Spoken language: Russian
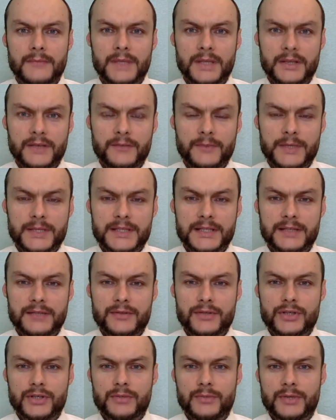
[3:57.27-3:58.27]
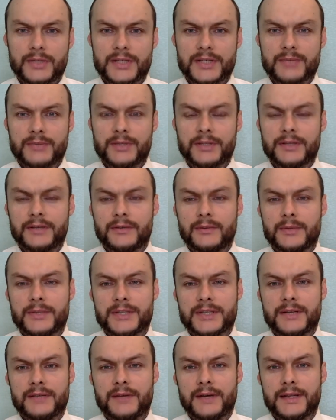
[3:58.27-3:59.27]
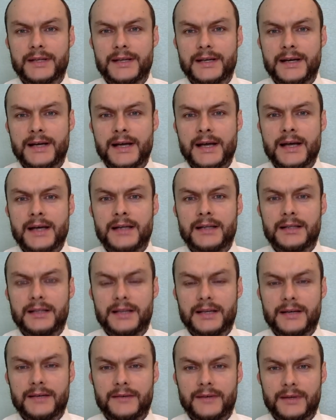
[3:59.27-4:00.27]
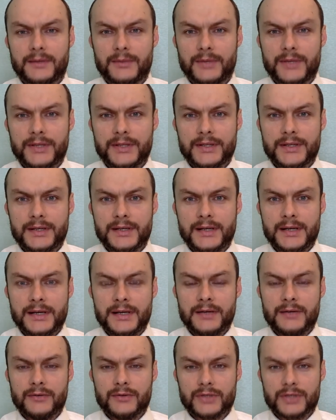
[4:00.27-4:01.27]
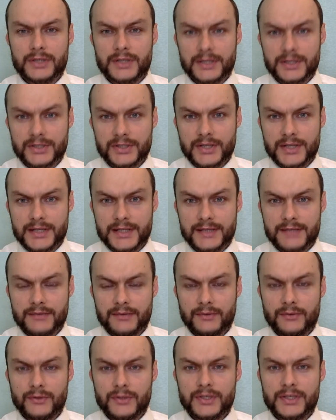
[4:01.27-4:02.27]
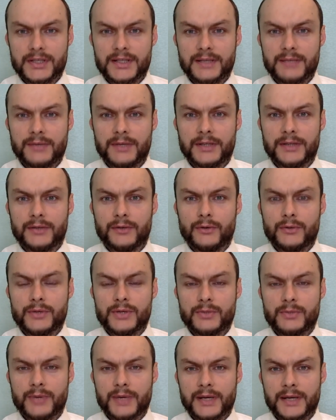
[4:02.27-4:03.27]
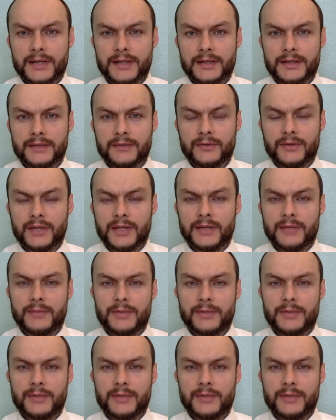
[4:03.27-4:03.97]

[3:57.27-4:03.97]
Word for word: И в последующем мы рассматриваем основания для оформления уже гражданство. То есть, либо это общий порядок, но надо